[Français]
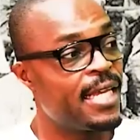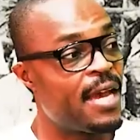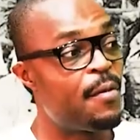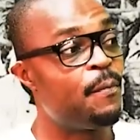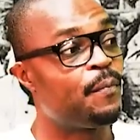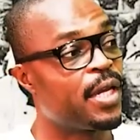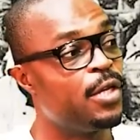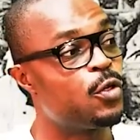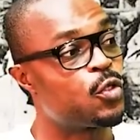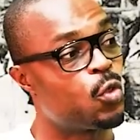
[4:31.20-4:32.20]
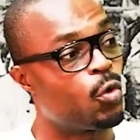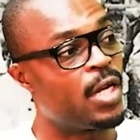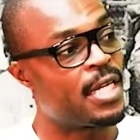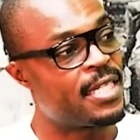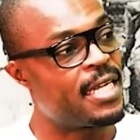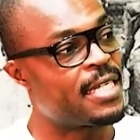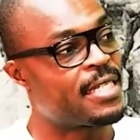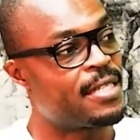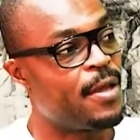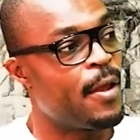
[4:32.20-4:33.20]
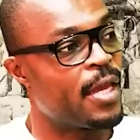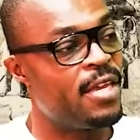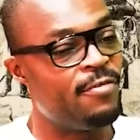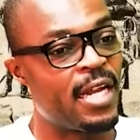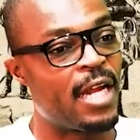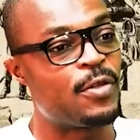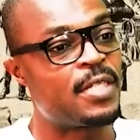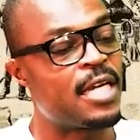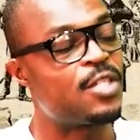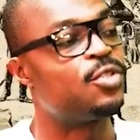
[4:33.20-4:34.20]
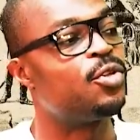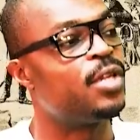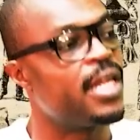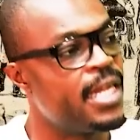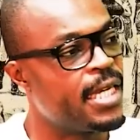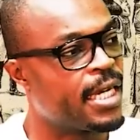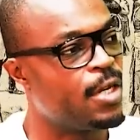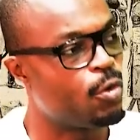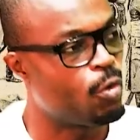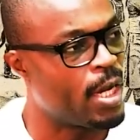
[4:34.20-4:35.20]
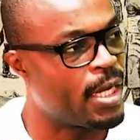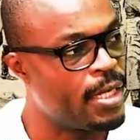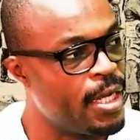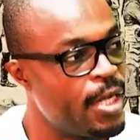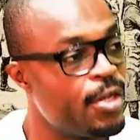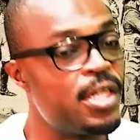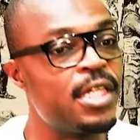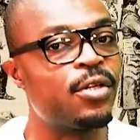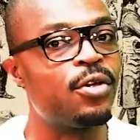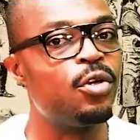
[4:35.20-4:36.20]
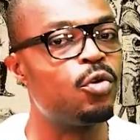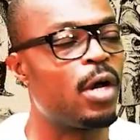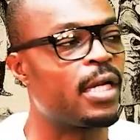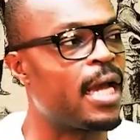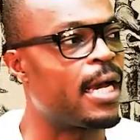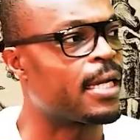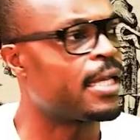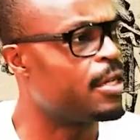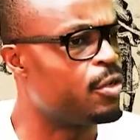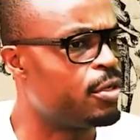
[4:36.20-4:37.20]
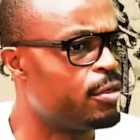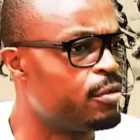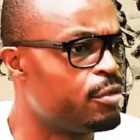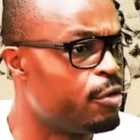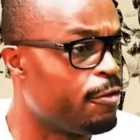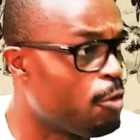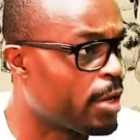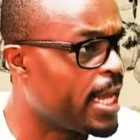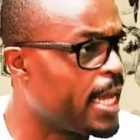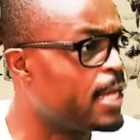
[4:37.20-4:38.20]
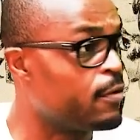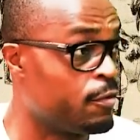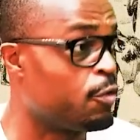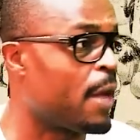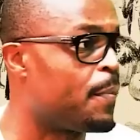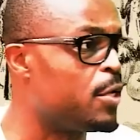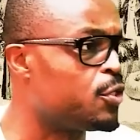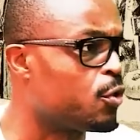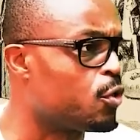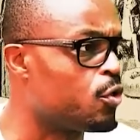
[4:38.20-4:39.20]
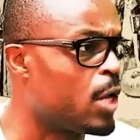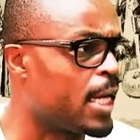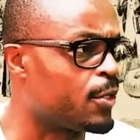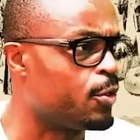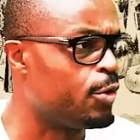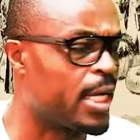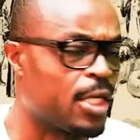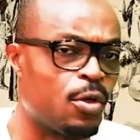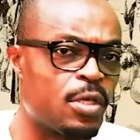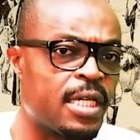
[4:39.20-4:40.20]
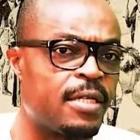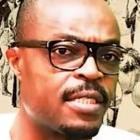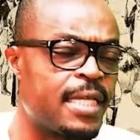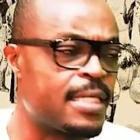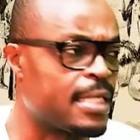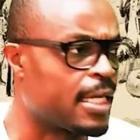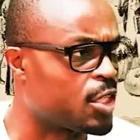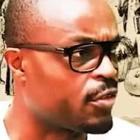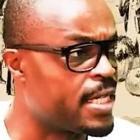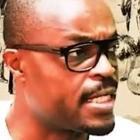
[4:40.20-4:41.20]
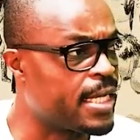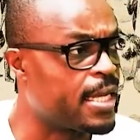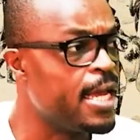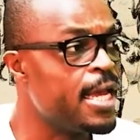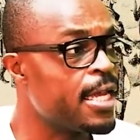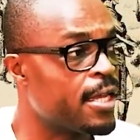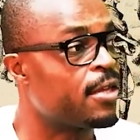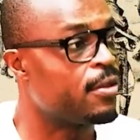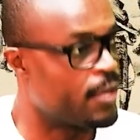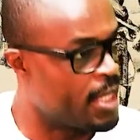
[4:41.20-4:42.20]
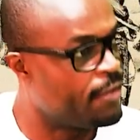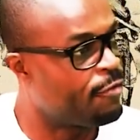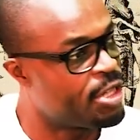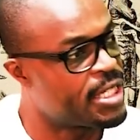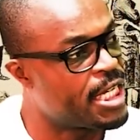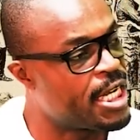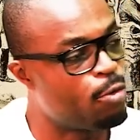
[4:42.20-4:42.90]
qui a même pris le saut de la science, qui va dans le sens de dénigrer le noir, de dire que le noir n'a rien, ne vaut rien. Vous vous rappelez du code noir de Louis XIV en 1685, qui faisait des